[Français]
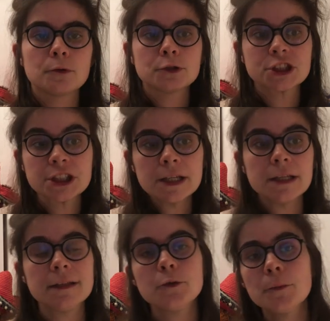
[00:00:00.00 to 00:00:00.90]

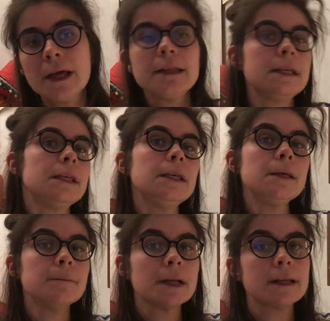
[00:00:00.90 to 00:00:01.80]
j'ai des domaines
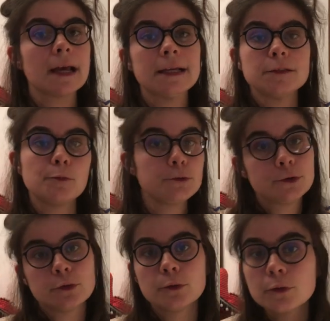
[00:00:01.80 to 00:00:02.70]
qui m'intéressent
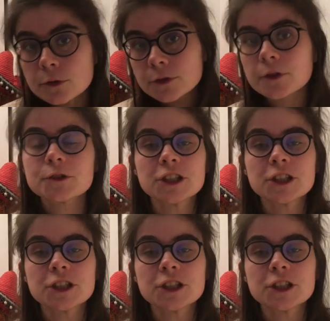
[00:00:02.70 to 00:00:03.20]
plus que d'autres,